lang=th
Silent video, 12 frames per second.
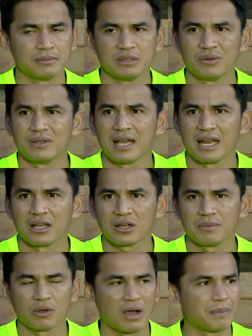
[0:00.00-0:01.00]
มีวินัยแล้วก็
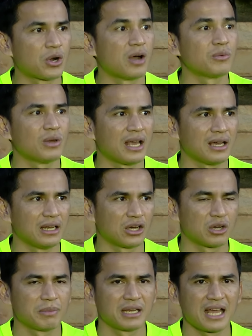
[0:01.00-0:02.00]
มีความพร้อมอยู่แล้ว เรา
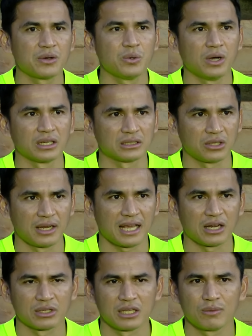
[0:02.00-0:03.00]
ก็ไม่น่าห่วง ตอนแรก
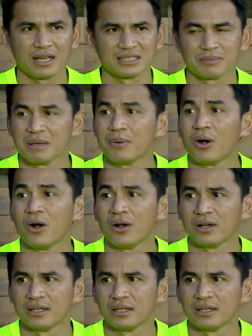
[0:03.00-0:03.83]
เราคิดว่าจะไม่พอ